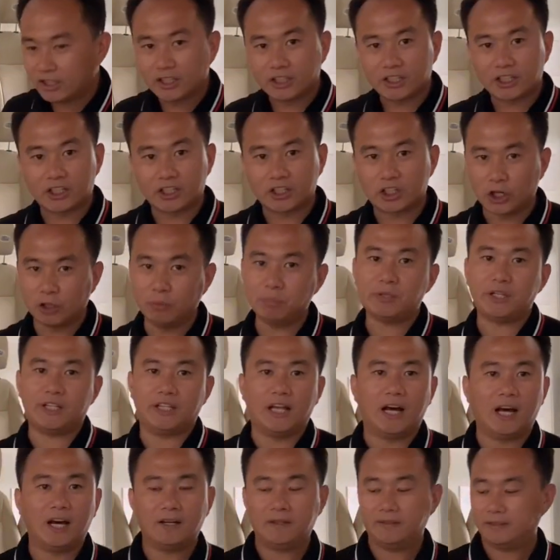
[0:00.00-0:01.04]
这个成品
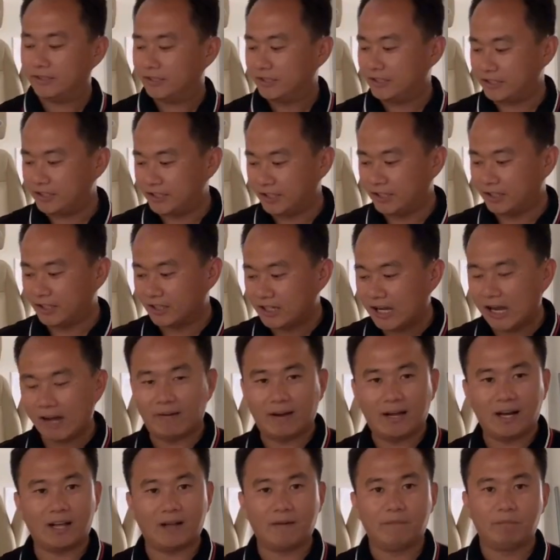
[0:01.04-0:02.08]
呢，已经看完
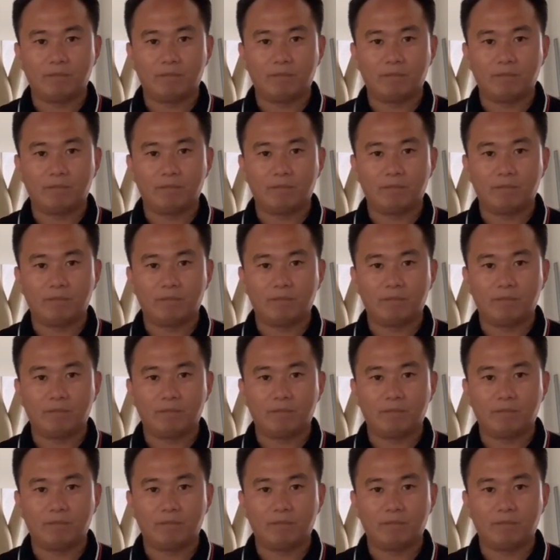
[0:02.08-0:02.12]
了。